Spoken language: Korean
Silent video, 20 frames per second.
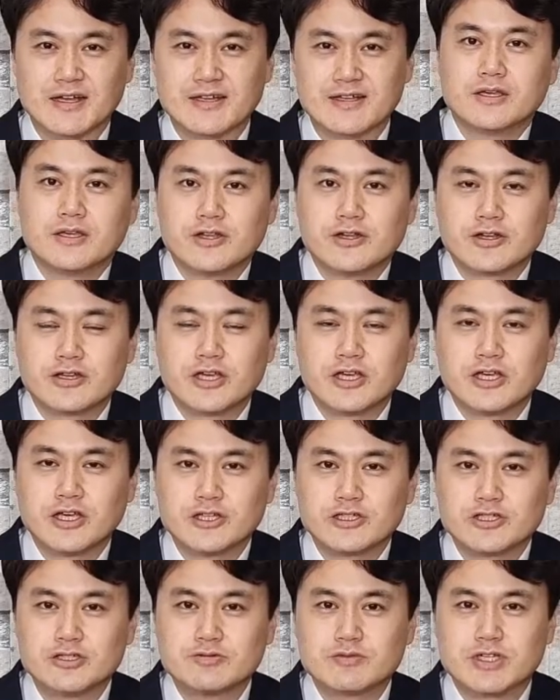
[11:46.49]
이렇게
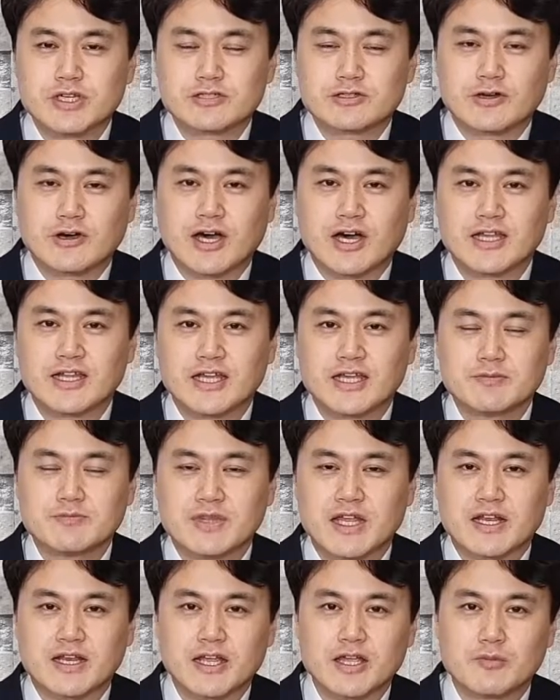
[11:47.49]
예수님께서 하나님
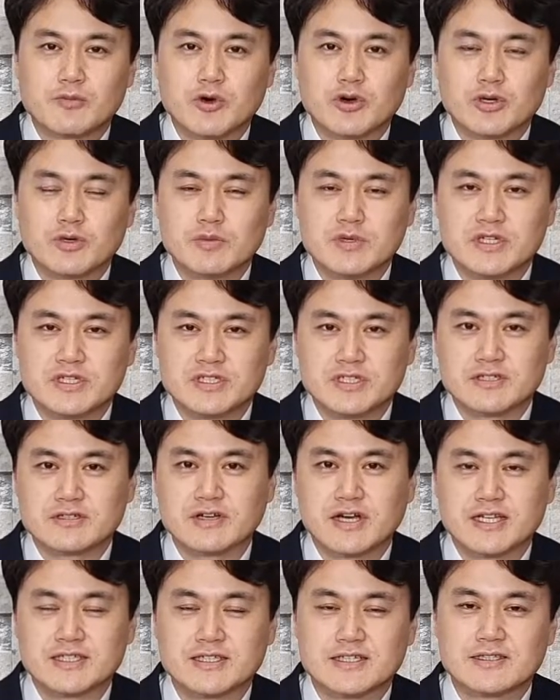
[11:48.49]
나라의 복음을
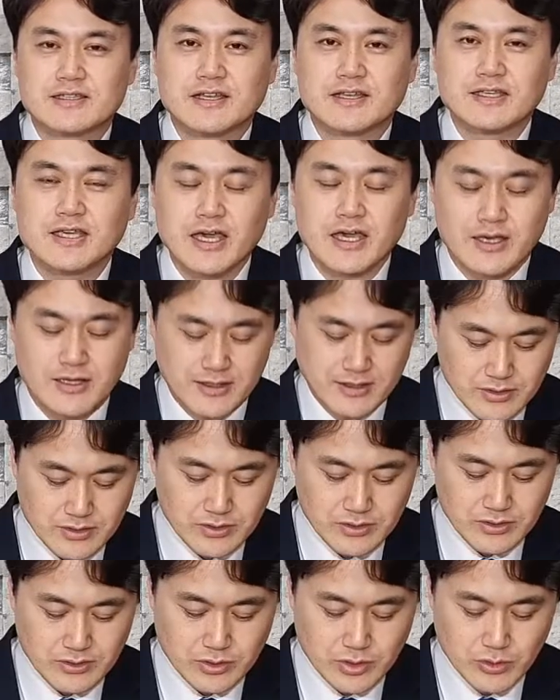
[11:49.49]
증거하실 때에
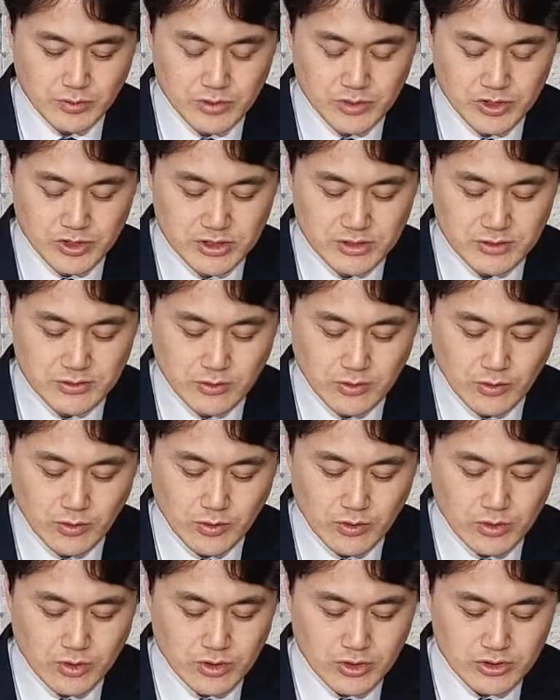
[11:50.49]
소문을
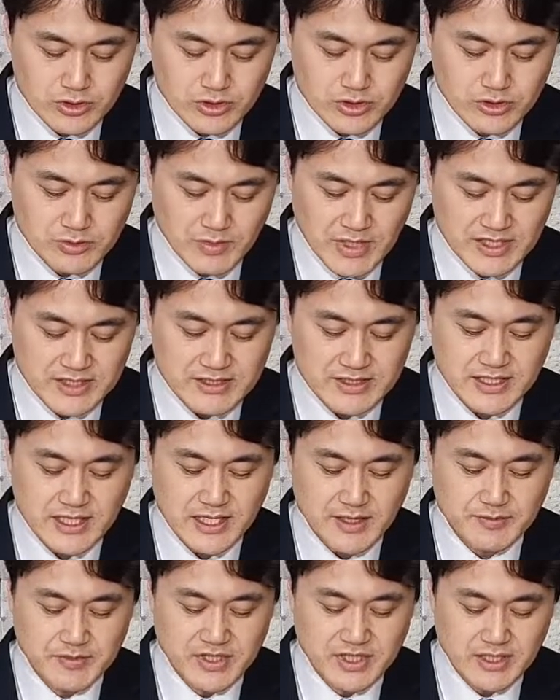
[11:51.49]
듣고 수많은
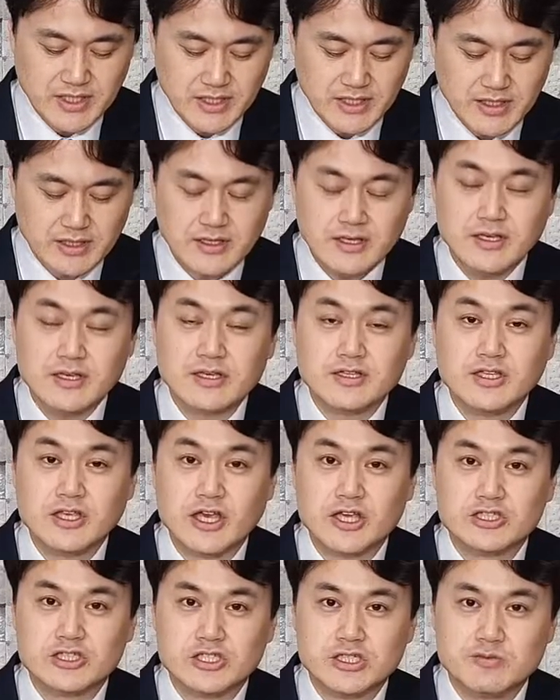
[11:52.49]
사람들이
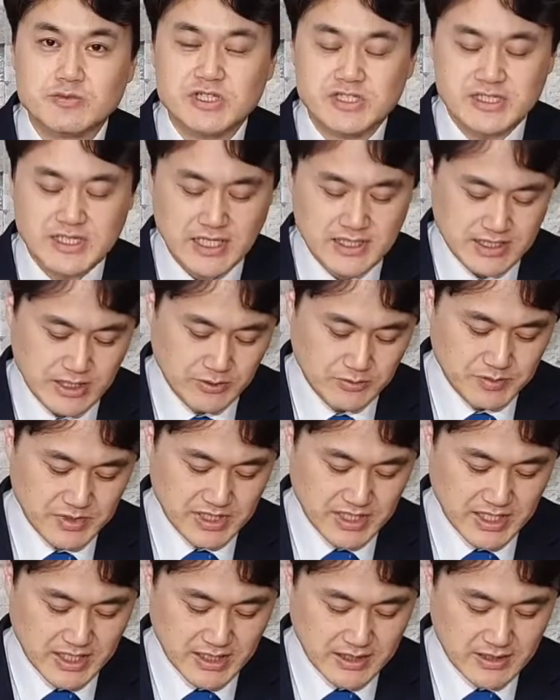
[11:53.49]
예수님을
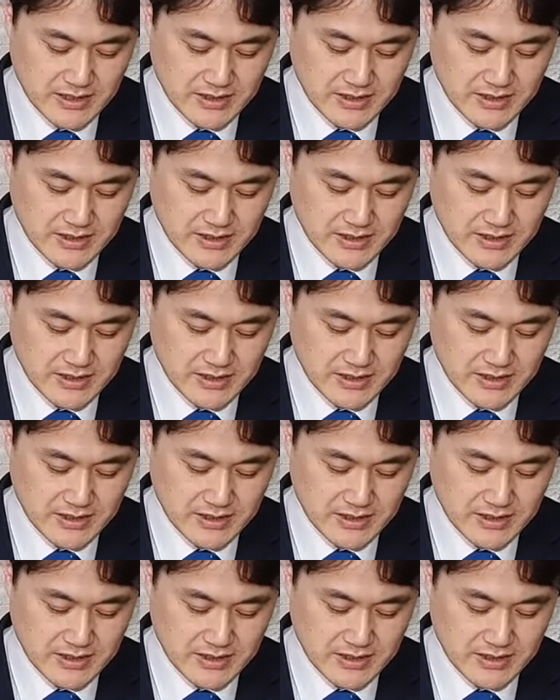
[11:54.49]
찾아옵니다.